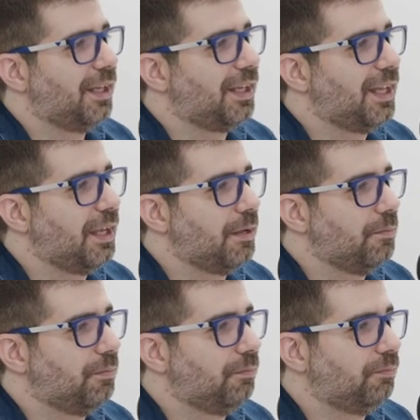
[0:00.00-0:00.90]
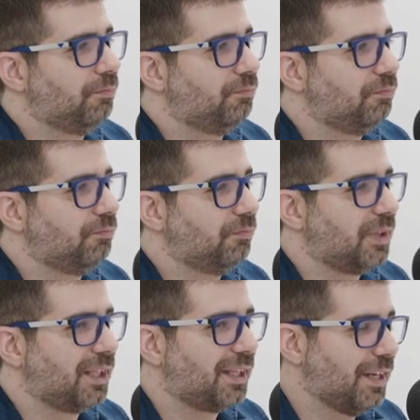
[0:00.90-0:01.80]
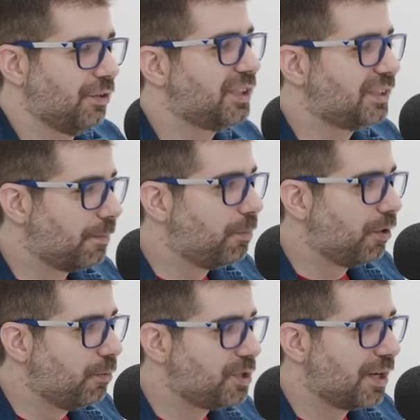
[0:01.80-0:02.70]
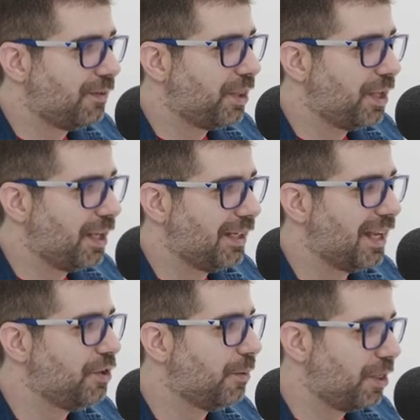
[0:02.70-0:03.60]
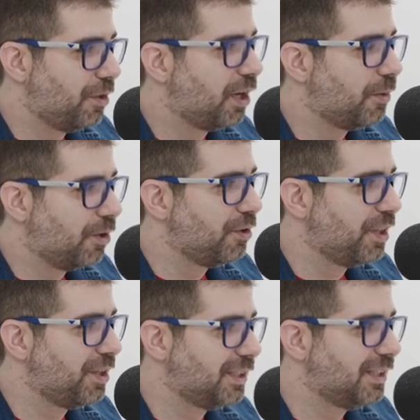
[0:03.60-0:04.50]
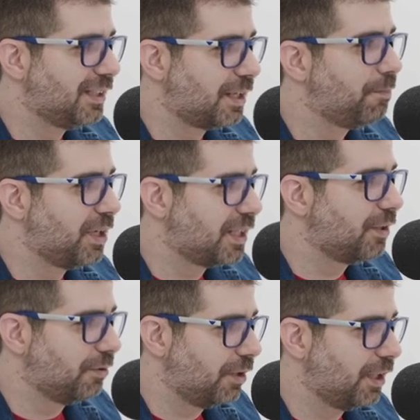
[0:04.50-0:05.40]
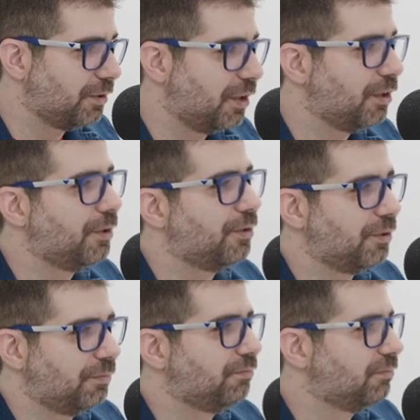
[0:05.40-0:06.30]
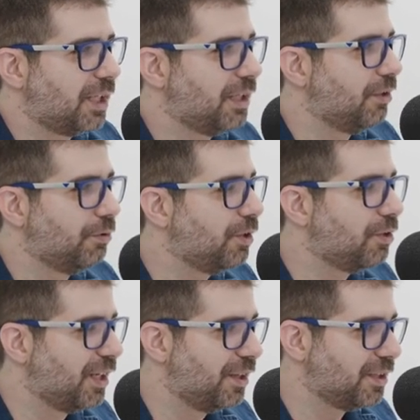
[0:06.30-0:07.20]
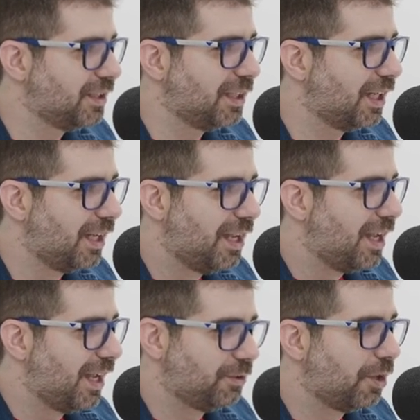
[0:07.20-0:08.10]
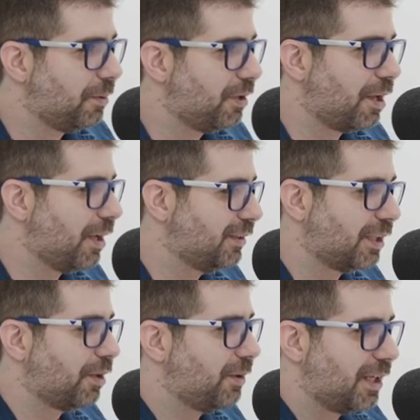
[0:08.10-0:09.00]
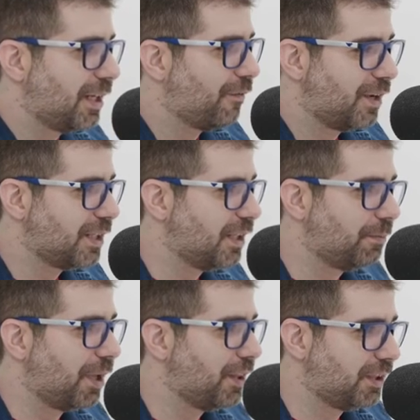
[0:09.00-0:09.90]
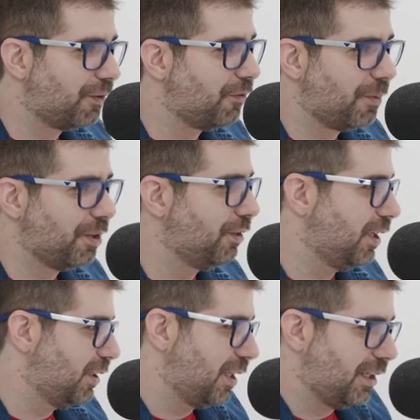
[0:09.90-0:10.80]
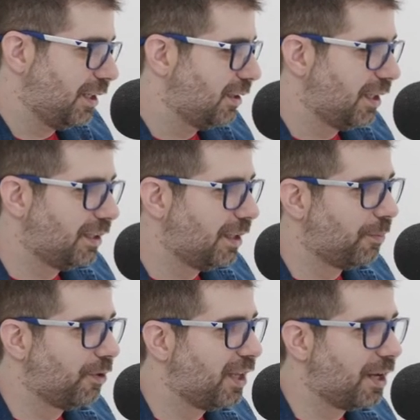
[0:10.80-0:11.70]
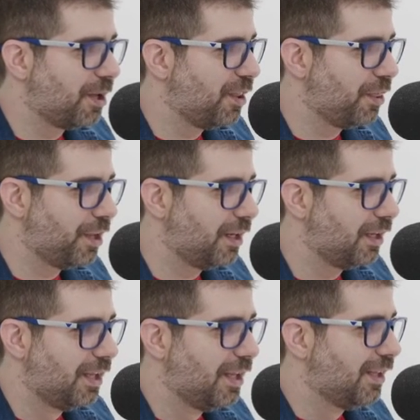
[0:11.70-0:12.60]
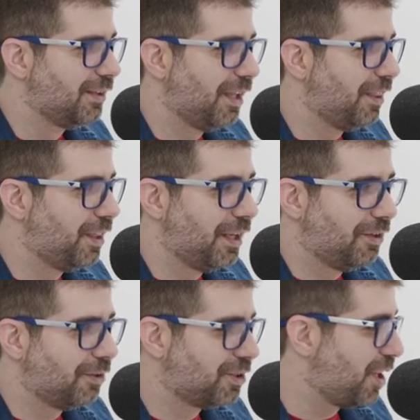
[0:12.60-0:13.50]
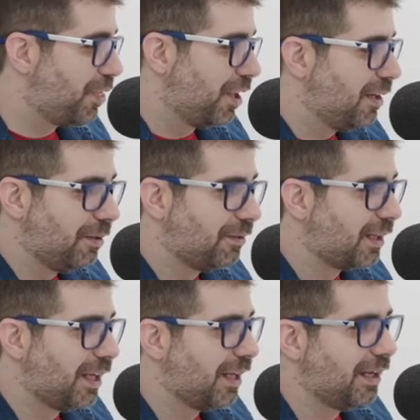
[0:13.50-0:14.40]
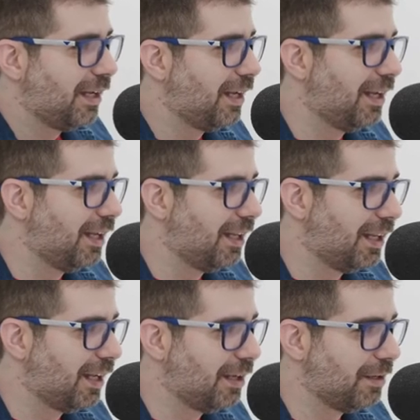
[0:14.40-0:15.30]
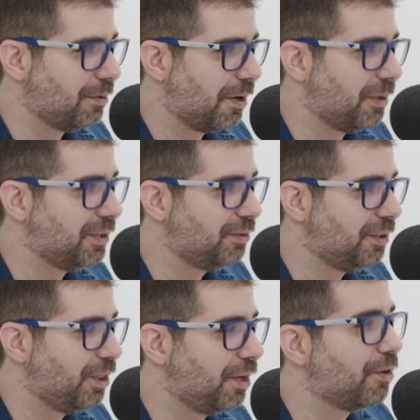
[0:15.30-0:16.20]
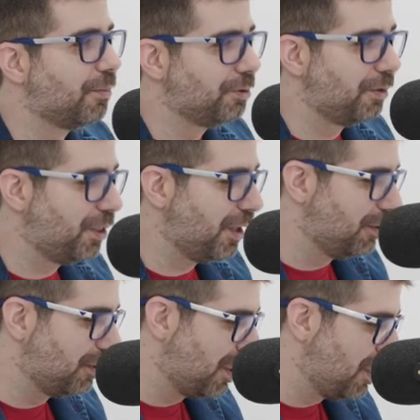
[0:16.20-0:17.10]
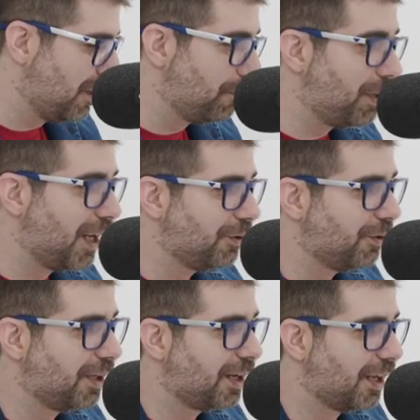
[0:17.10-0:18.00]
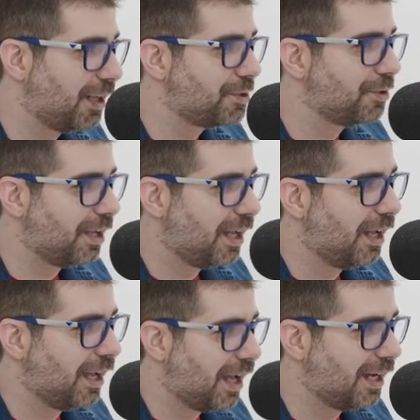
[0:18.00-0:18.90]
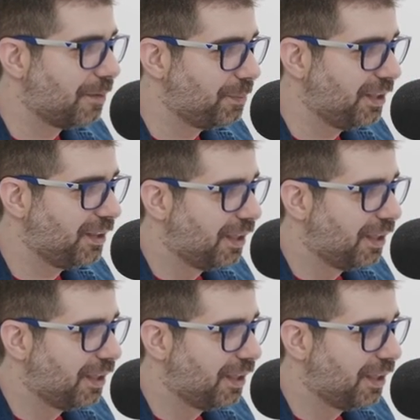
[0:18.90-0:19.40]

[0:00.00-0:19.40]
que mm, que no es tampoco muchas veces la innovación que a lo mejor necesita esa empresa en concreto, que a lo mejor, ¿sabes? Lo único que necesita es todavía una, está todavía en la fase más de transformación digital, de, poder avanzar desde los Excel que normalmente utilizan, o como tú decías, ¿no? Desde el plano hecho a, lápiz.